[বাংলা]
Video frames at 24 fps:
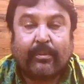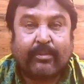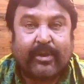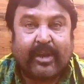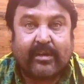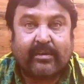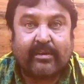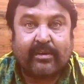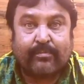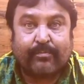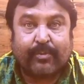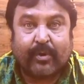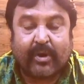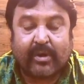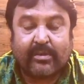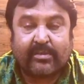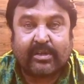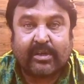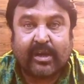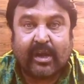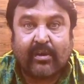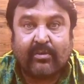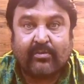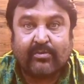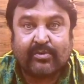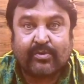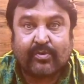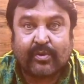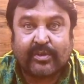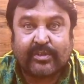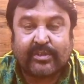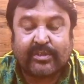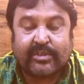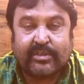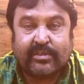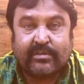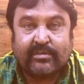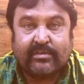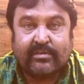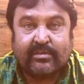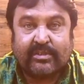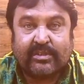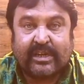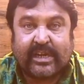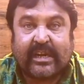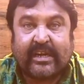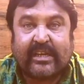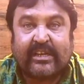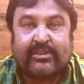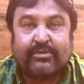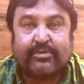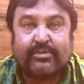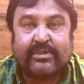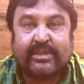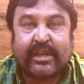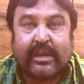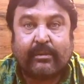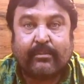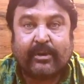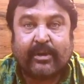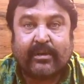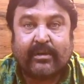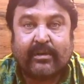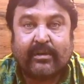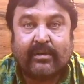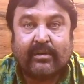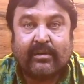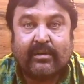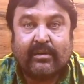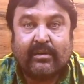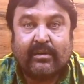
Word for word: তো আমি একটা প্রোডাকশন হাউস করেছি সেখানে কিছু সিনেমা